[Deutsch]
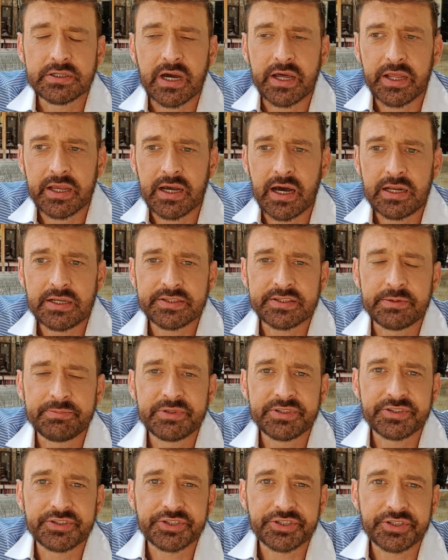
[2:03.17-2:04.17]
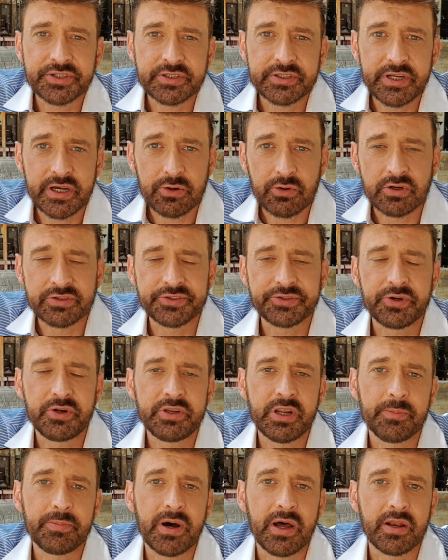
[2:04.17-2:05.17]
äh radikal-islamistischen Terror- und
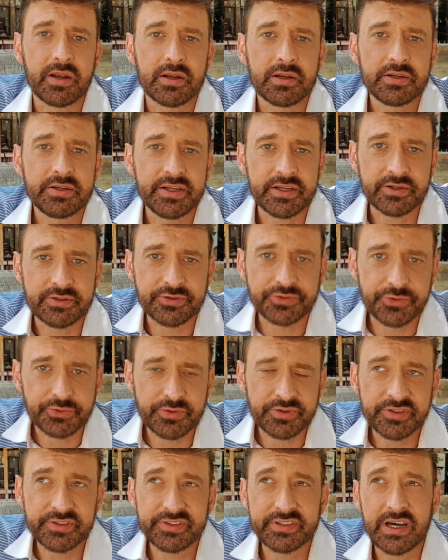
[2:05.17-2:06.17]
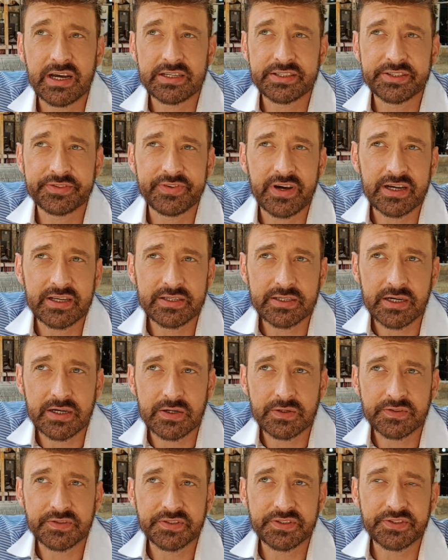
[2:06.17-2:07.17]
Söldnerbanden, die den Süden seit
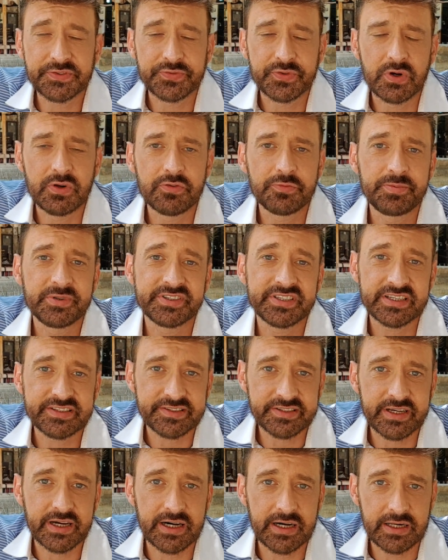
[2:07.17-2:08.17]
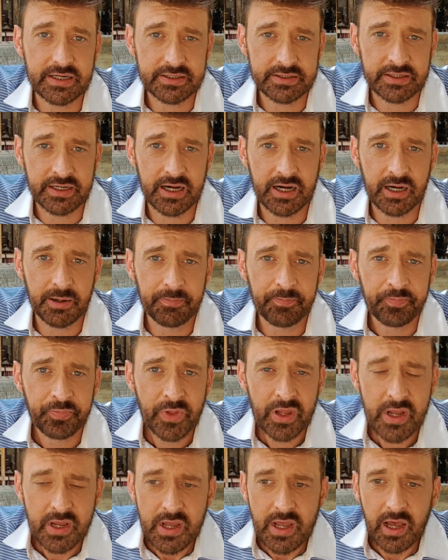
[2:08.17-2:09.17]
2012 besetzt gehalten haben,
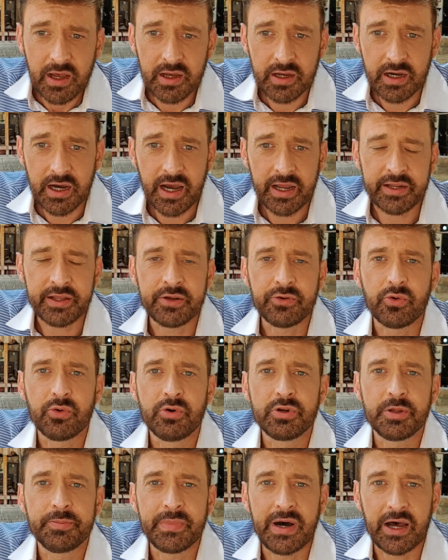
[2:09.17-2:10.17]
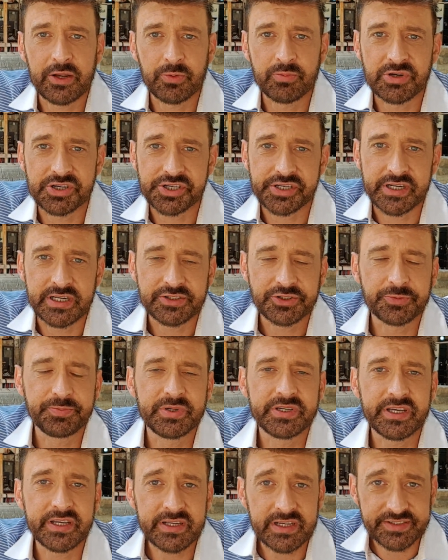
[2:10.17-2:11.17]
äh, ein Ultimatum gestellt, zu
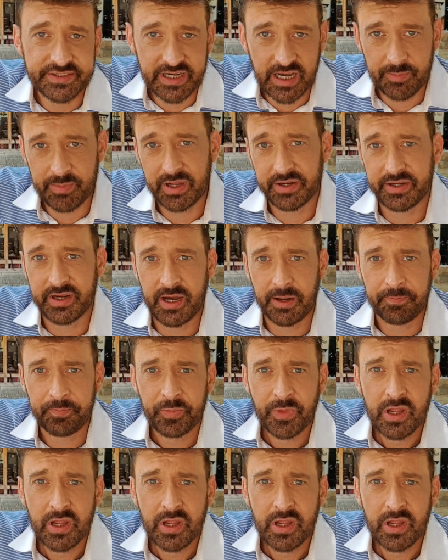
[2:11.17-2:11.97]
Beginn des Ramadan.